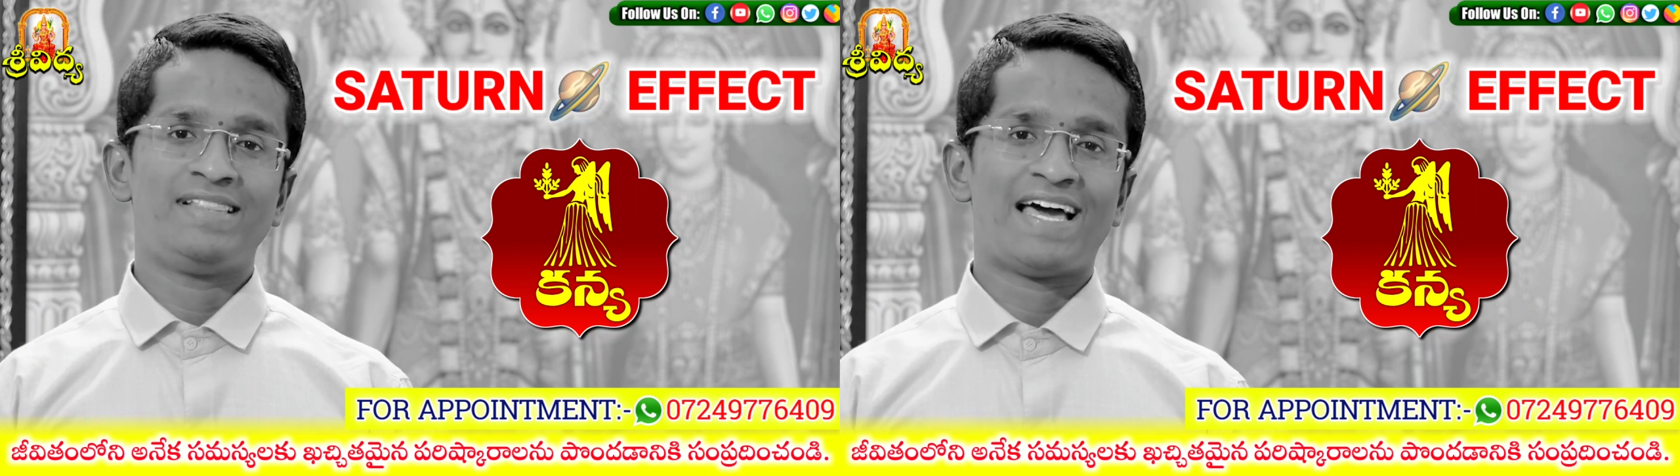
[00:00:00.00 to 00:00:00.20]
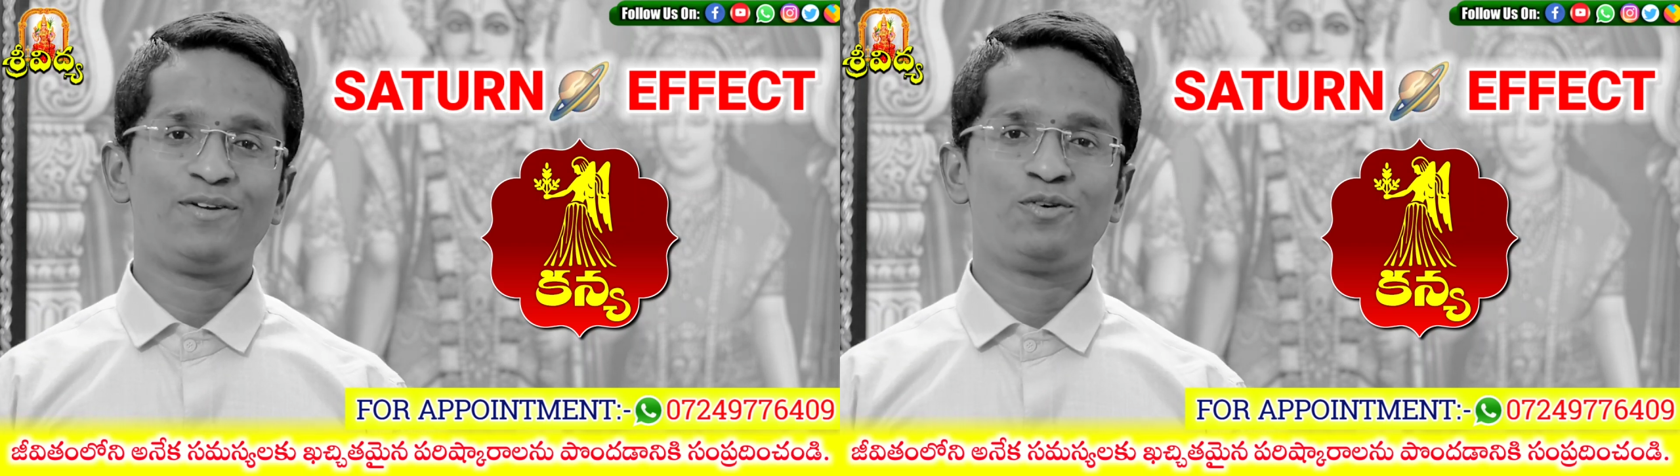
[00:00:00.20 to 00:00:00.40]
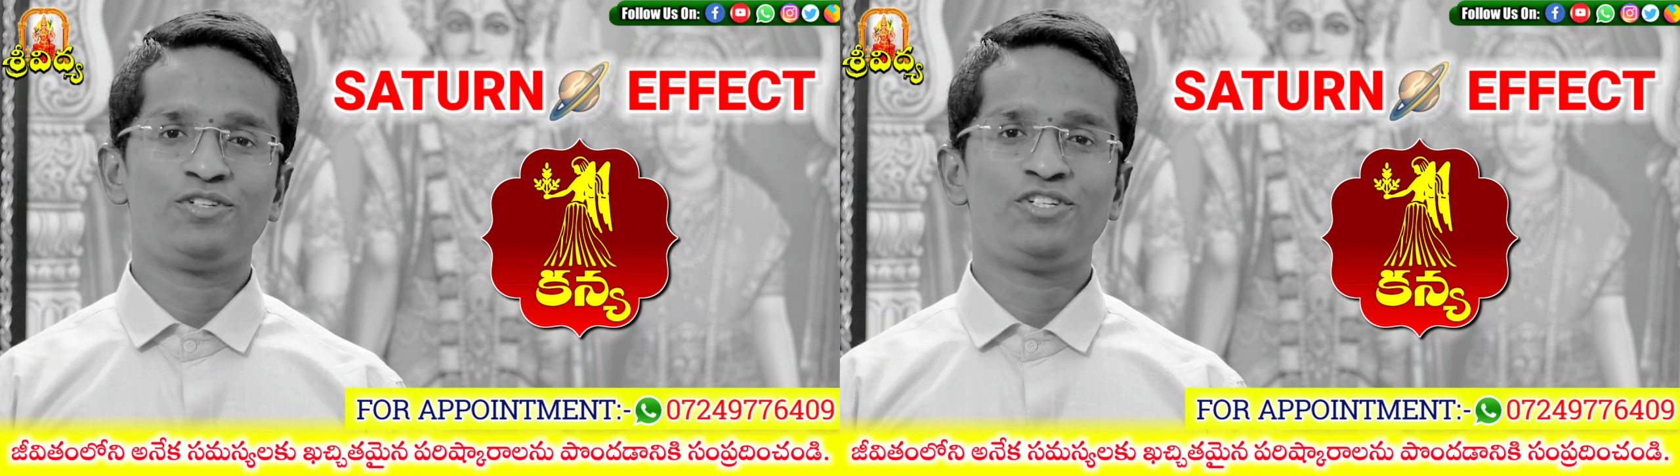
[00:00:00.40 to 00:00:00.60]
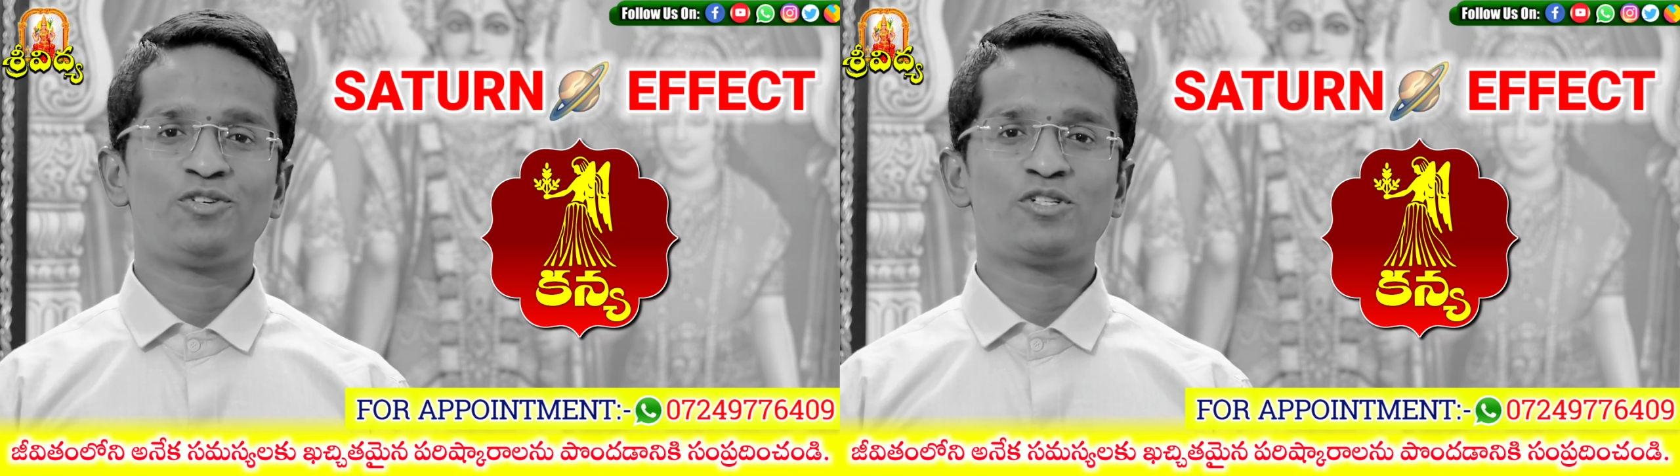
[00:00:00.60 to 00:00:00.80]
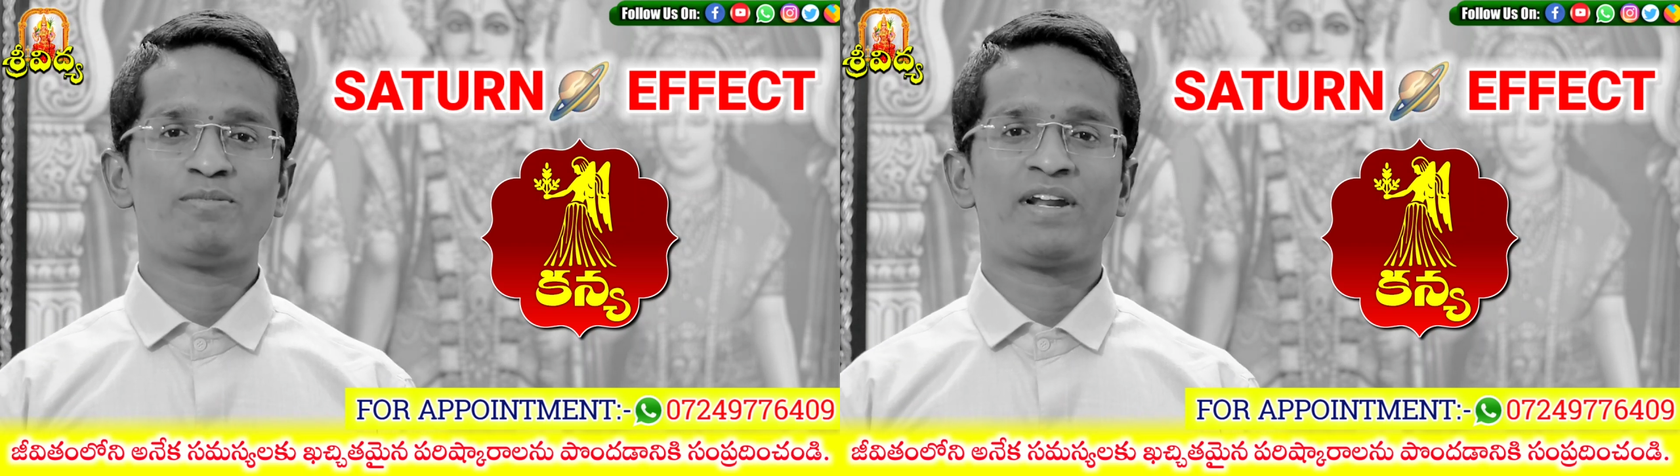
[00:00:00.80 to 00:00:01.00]
దాని గురించి
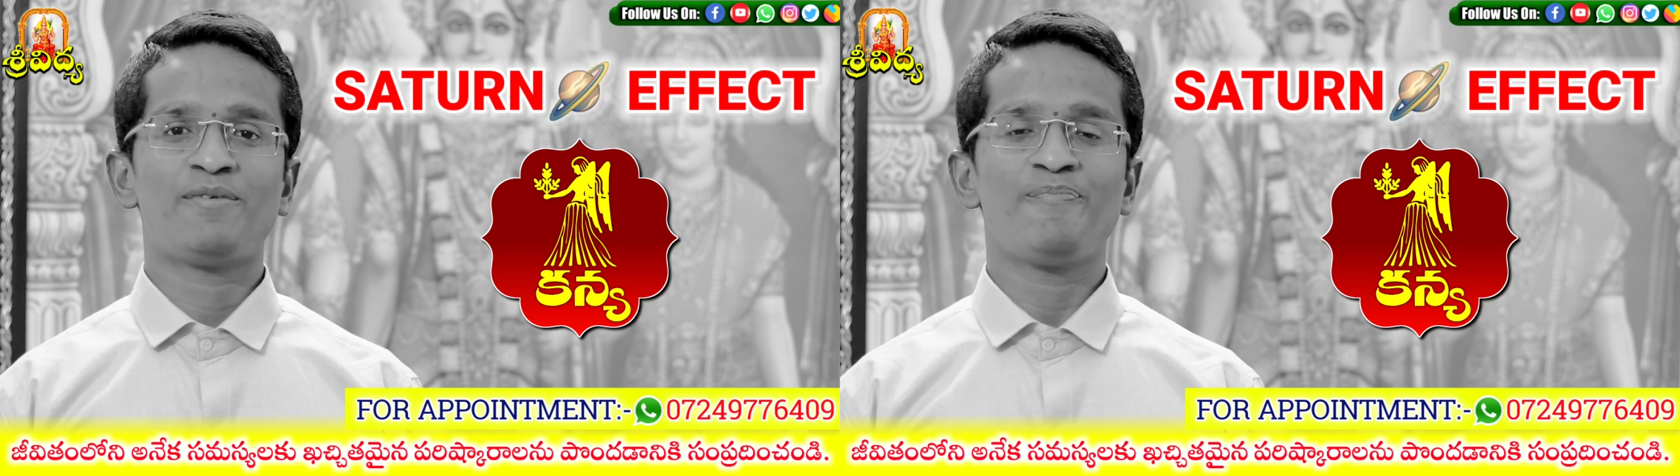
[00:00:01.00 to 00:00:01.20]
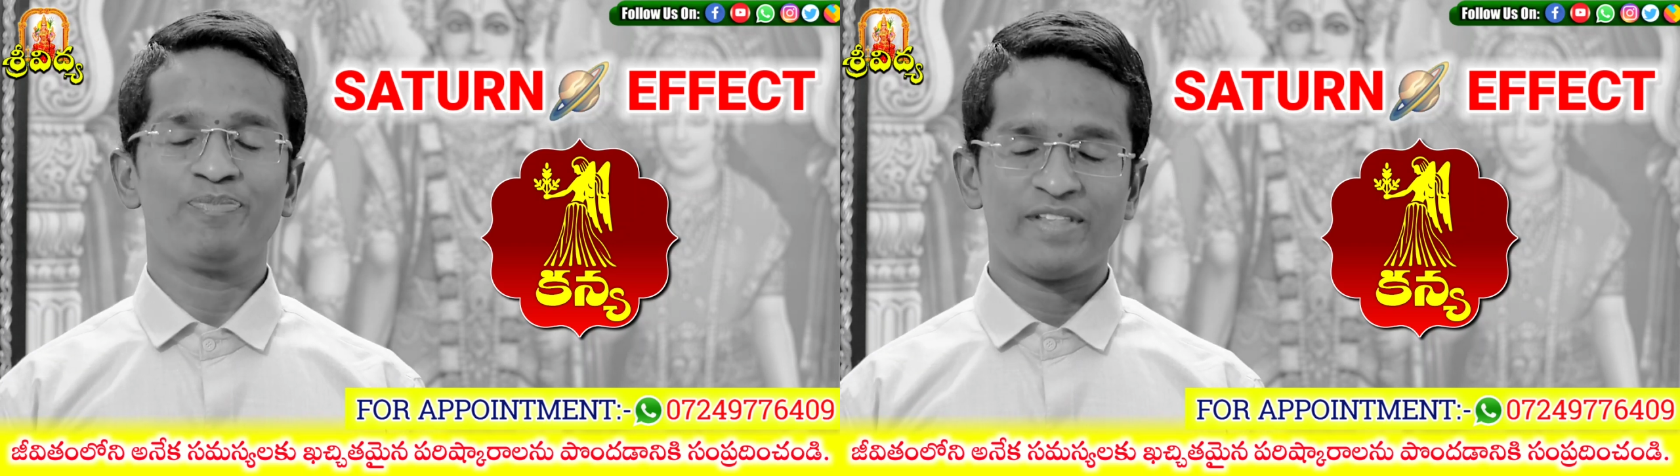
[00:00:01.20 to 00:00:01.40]
ఈరోజు మనం